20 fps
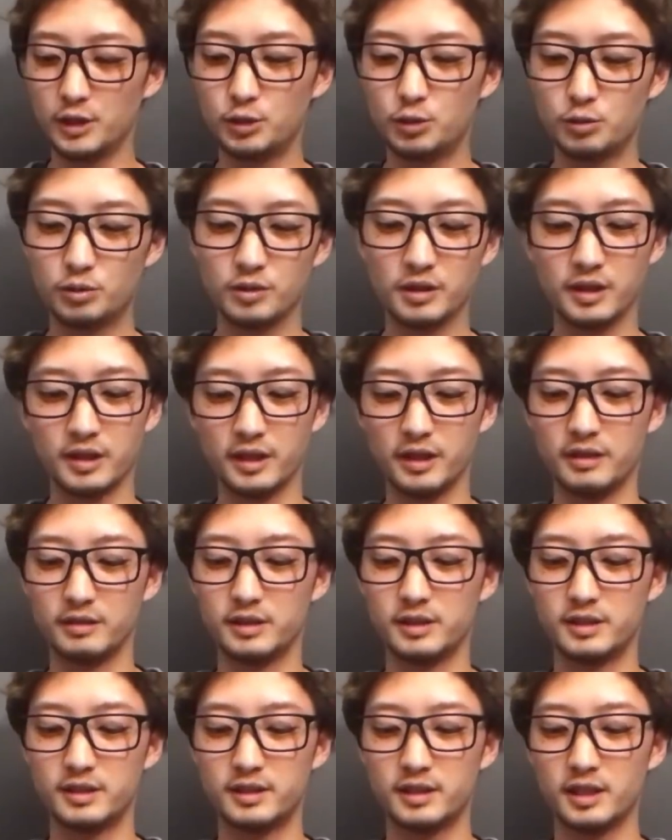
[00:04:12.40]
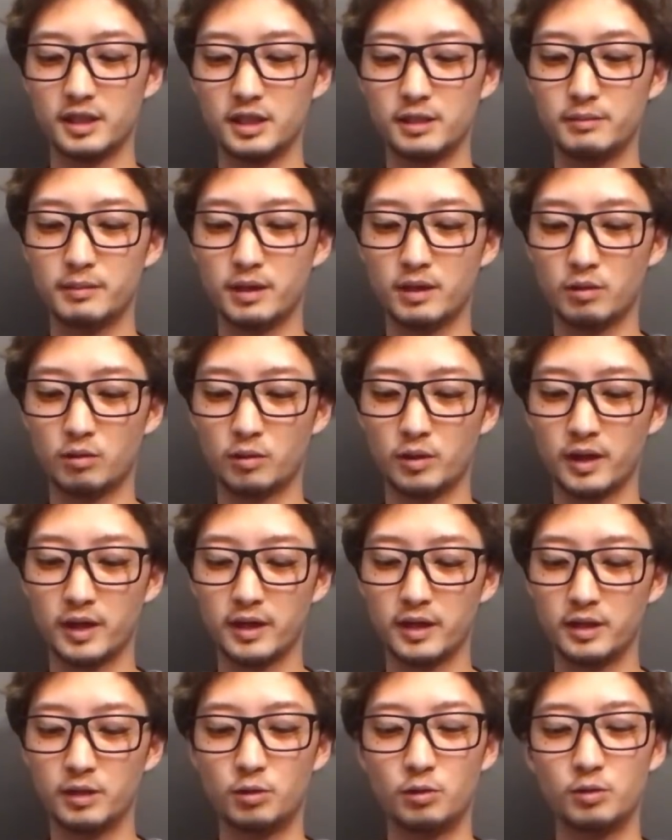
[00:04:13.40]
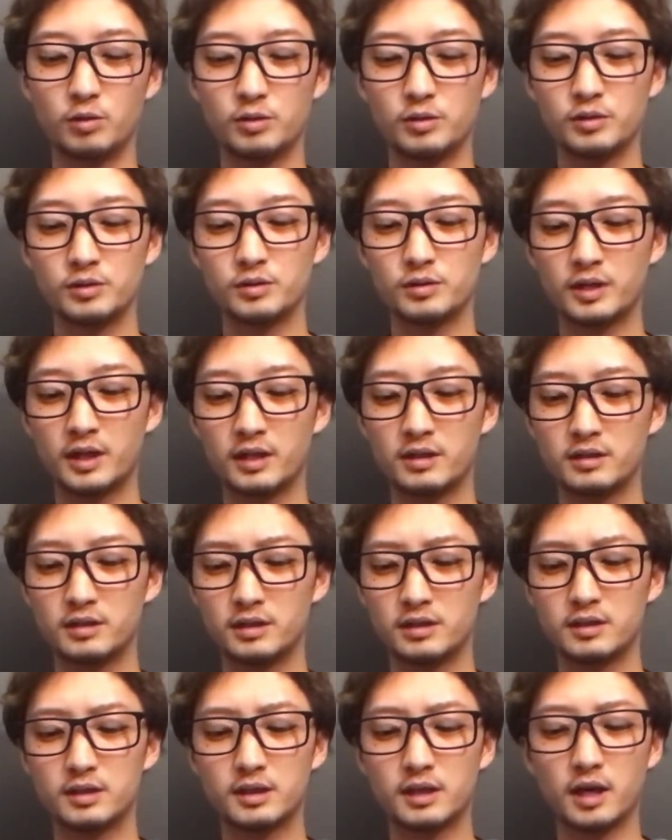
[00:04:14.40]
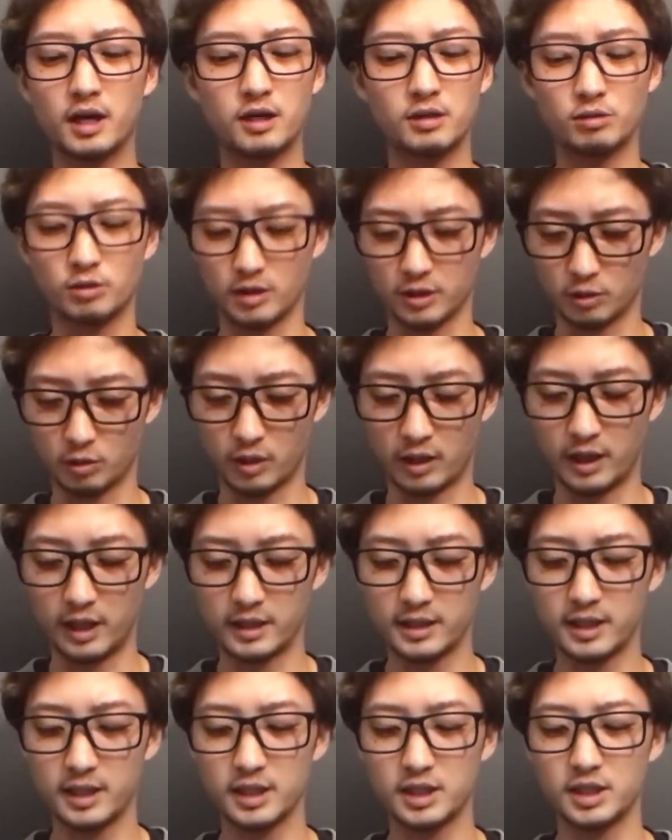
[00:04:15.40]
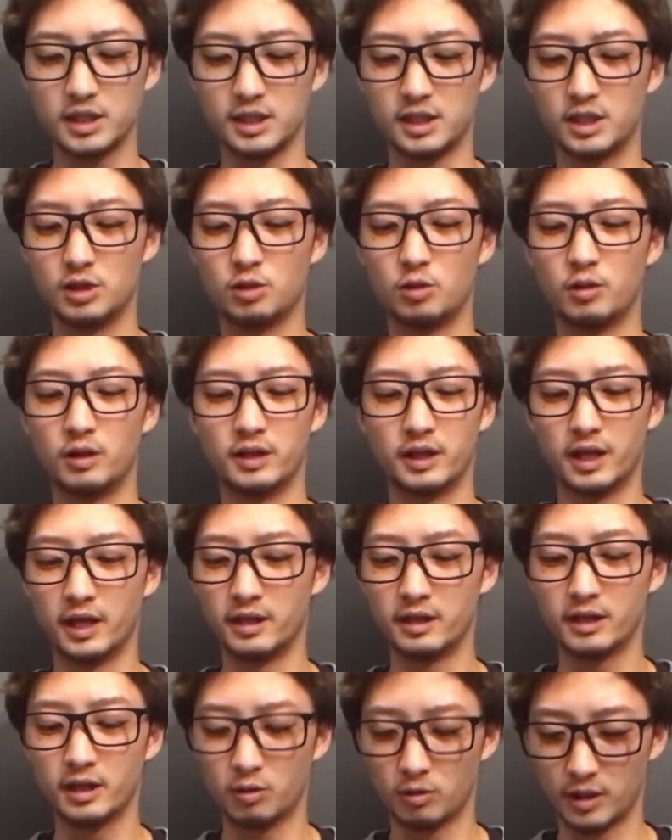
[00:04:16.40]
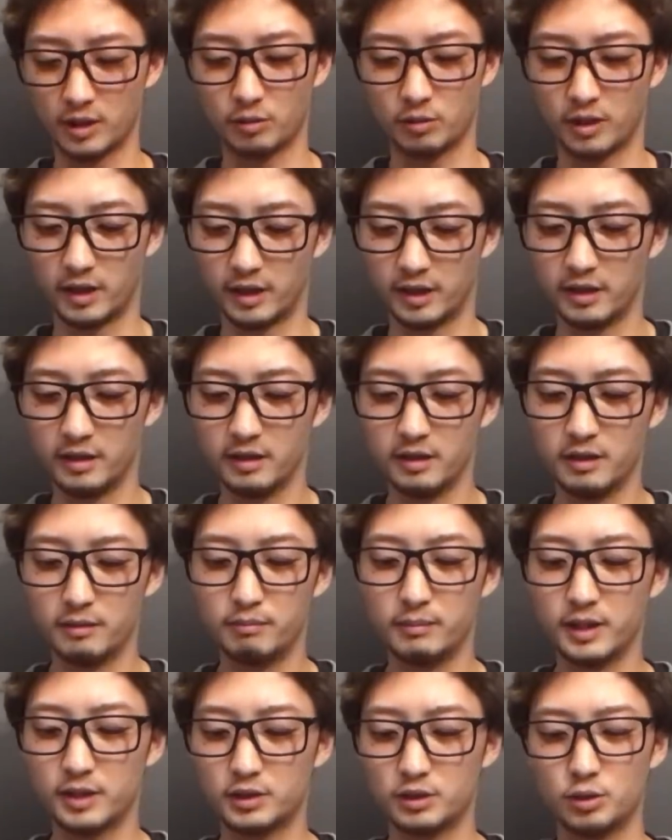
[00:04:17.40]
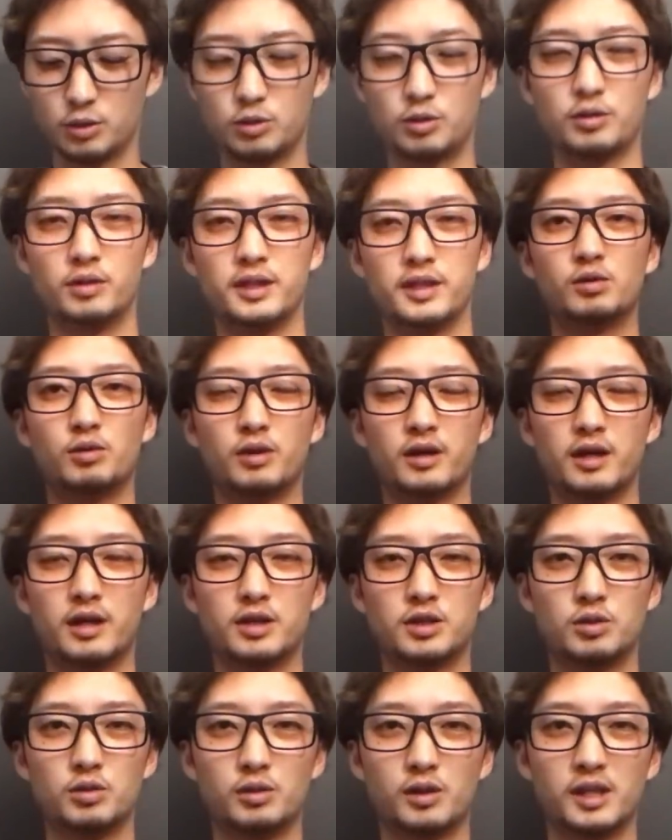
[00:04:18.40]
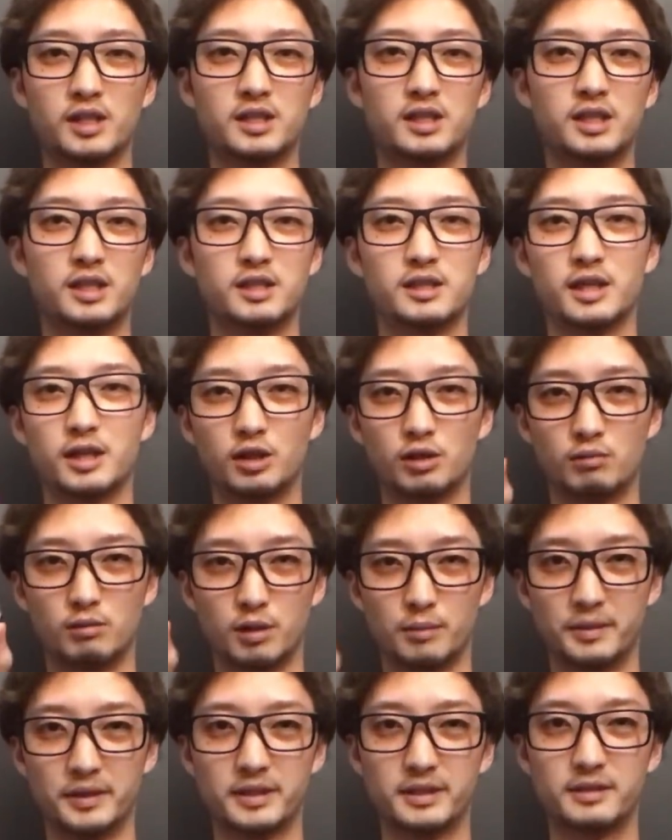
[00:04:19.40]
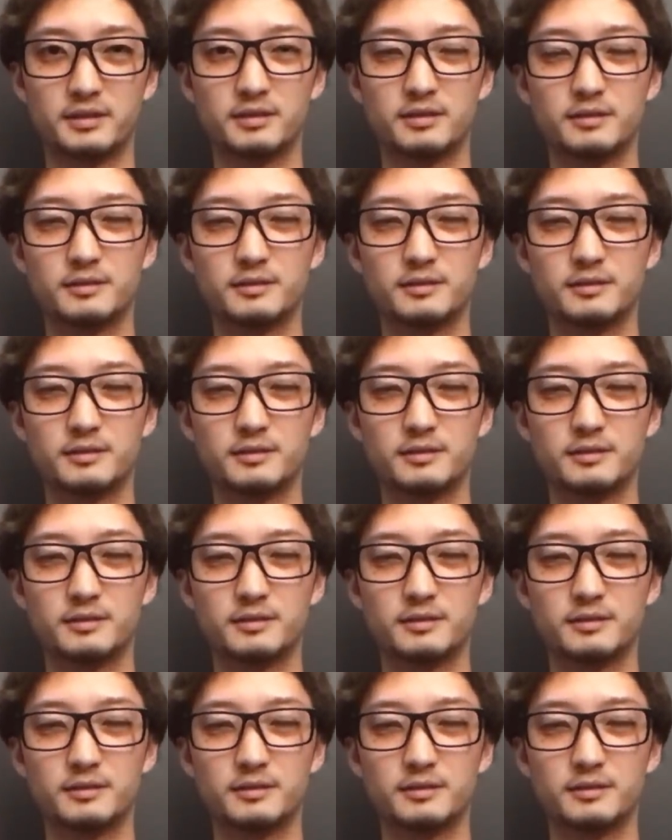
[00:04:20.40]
ということでね実際にまあこれがねどういう感じで使えるのかとか新しい機能は何なのかとかねまあそういうことをねこれから紹介していきたいと思います